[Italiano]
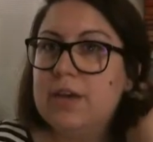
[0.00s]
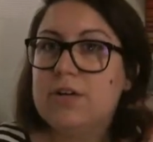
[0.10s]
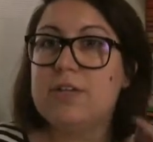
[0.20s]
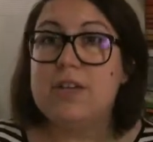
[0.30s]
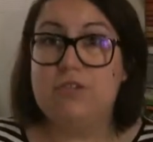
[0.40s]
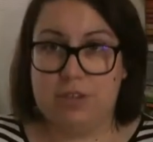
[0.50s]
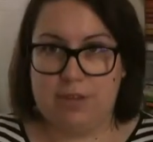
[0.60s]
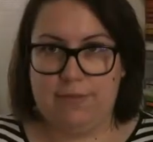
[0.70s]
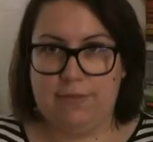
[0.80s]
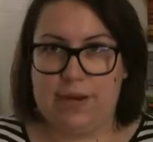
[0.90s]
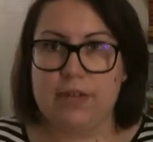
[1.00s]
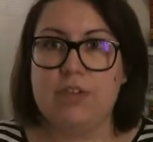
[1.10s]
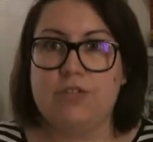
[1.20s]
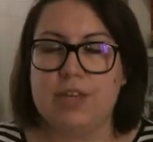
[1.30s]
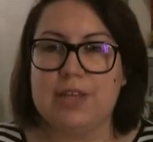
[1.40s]
Cosa decide di fare?
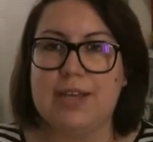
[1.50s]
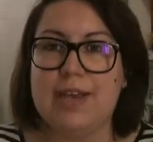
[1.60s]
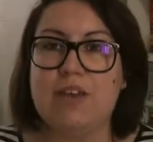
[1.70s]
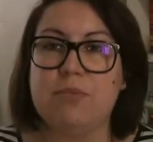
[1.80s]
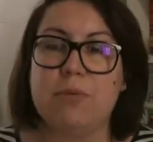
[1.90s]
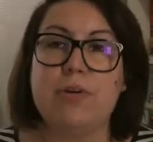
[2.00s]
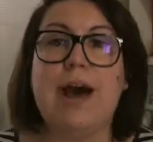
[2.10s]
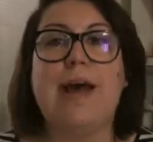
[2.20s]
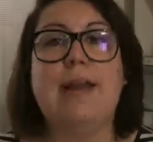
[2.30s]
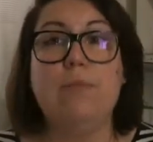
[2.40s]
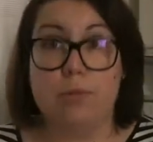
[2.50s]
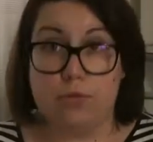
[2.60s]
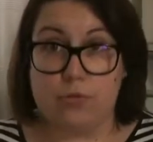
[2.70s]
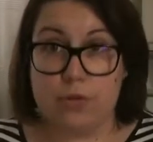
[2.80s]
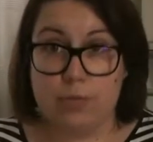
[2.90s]
Decide di esplorare il
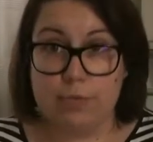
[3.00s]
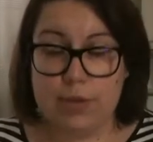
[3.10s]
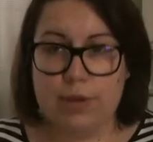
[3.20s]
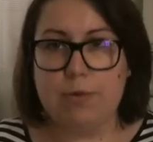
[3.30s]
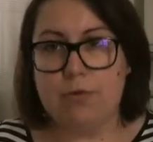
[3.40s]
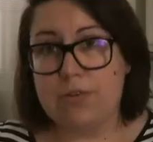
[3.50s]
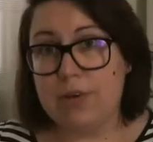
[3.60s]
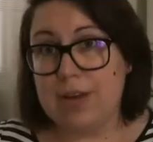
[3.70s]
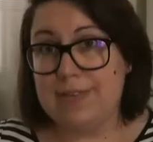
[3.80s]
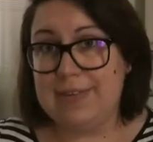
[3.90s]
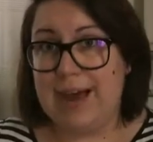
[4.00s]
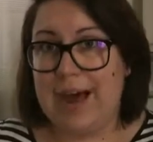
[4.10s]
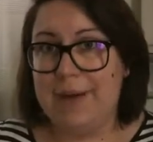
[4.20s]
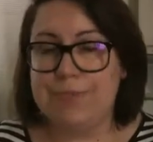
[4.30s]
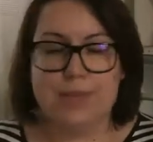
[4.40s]
bosco, il bosco che
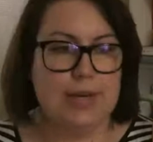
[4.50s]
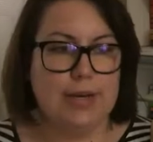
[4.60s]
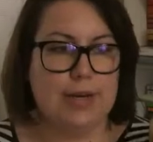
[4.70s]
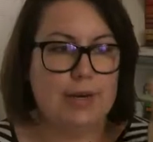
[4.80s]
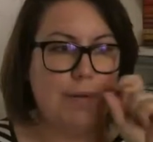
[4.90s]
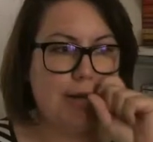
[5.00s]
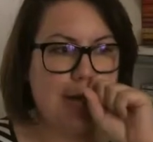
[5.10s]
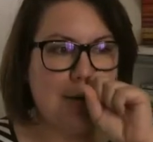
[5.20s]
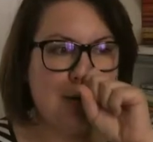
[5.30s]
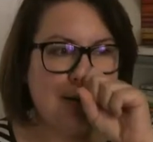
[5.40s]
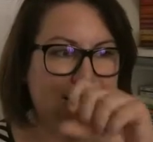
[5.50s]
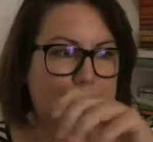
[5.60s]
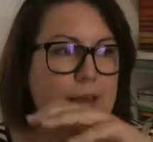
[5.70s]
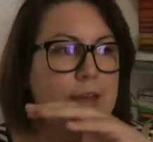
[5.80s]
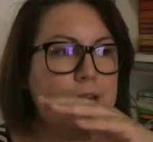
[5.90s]
sta eh,
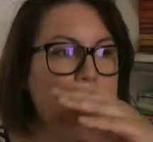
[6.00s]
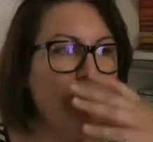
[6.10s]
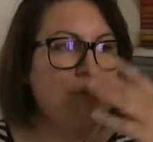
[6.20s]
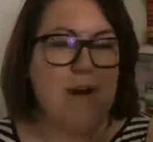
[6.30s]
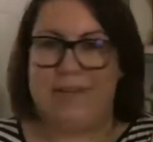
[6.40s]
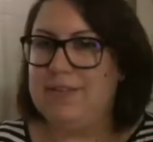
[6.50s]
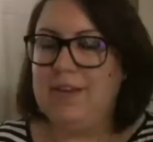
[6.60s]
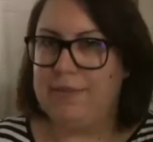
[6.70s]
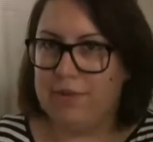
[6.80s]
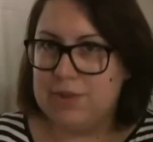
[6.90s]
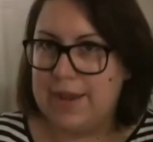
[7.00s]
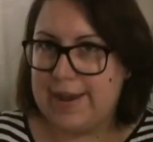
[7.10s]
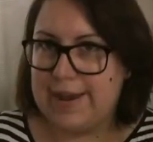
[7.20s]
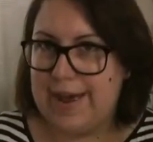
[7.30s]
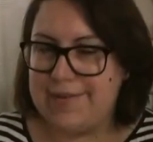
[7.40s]
praticamente quasi di fronte
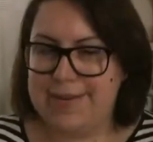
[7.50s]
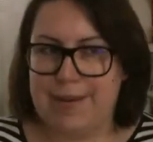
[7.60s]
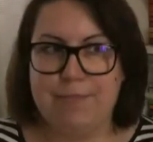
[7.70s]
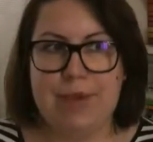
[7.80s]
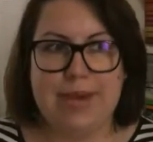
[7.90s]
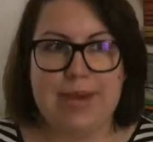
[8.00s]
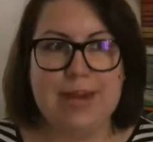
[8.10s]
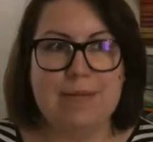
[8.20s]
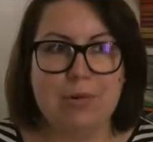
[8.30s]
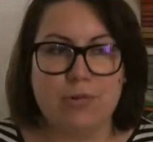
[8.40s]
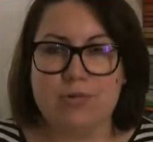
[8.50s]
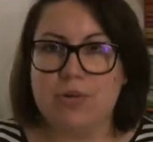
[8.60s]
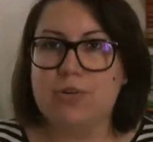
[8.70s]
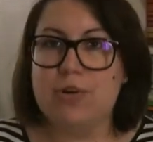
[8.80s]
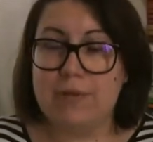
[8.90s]
alla casa. Bene, nel
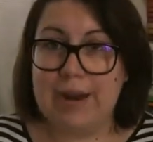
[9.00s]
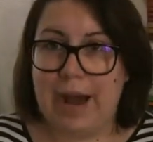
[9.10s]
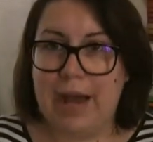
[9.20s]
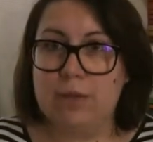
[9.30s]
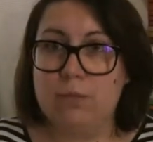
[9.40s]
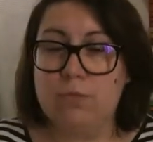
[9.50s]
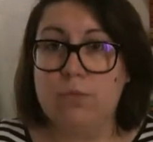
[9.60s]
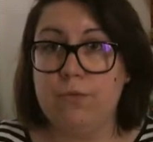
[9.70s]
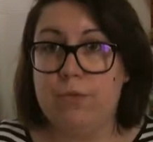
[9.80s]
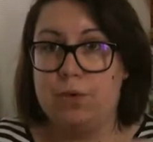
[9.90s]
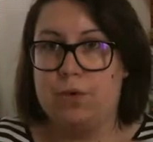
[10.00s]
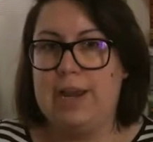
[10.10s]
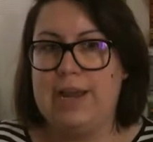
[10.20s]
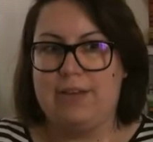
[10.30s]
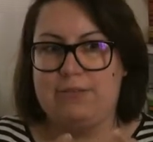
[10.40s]
bosco troverà un
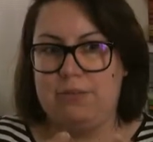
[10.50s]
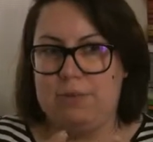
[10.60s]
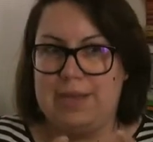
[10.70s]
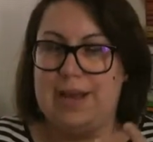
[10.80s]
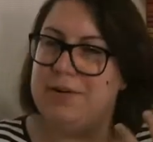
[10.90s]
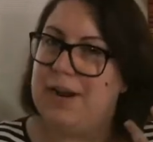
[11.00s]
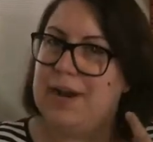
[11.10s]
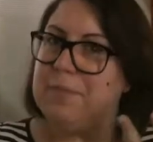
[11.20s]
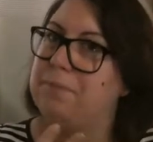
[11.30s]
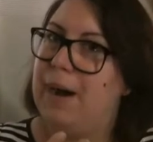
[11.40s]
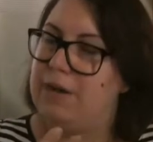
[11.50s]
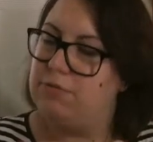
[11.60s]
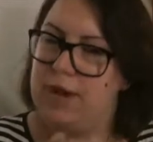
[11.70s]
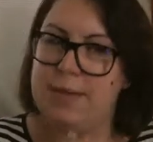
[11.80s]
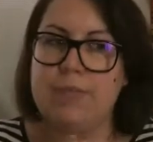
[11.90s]
fiore che assomiglia a una
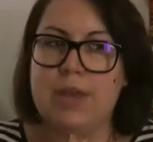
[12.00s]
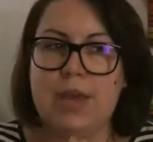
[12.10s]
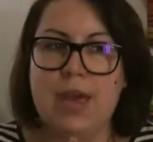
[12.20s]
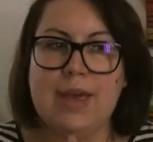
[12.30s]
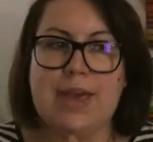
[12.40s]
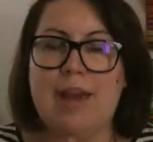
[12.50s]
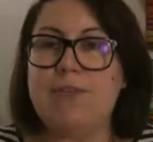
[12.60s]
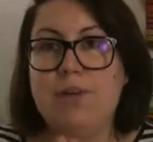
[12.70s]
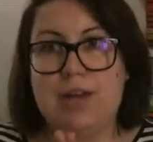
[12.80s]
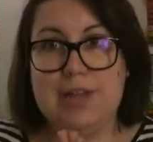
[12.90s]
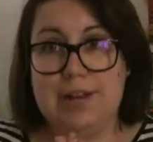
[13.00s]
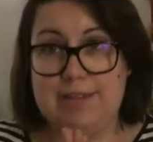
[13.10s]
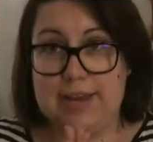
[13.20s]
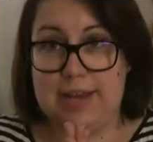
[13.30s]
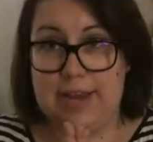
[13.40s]
campanola, che è il fiore della
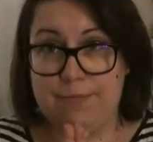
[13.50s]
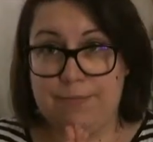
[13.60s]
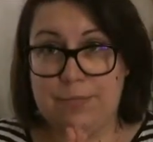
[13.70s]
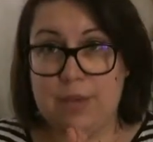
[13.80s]
strega